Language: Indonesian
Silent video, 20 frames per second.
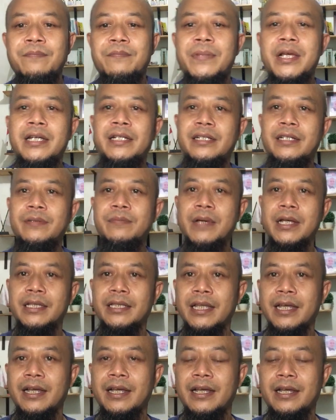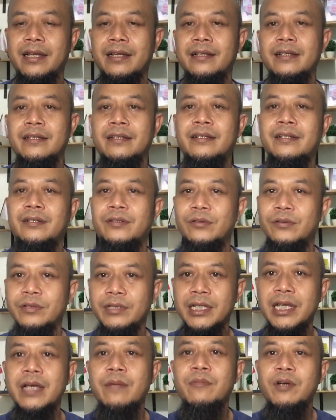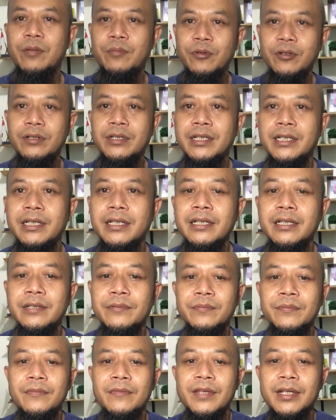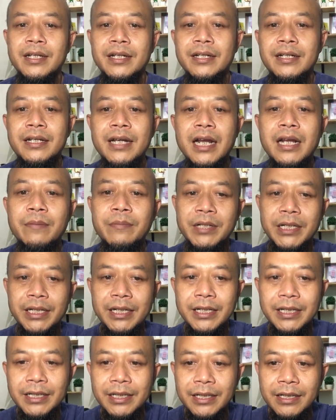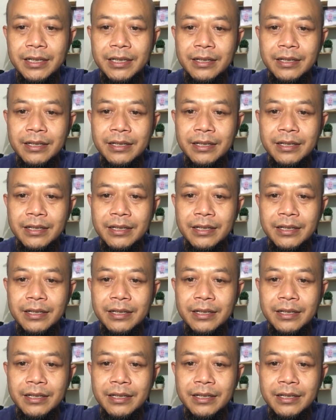baik di mata dunia maupun di dalam negeri.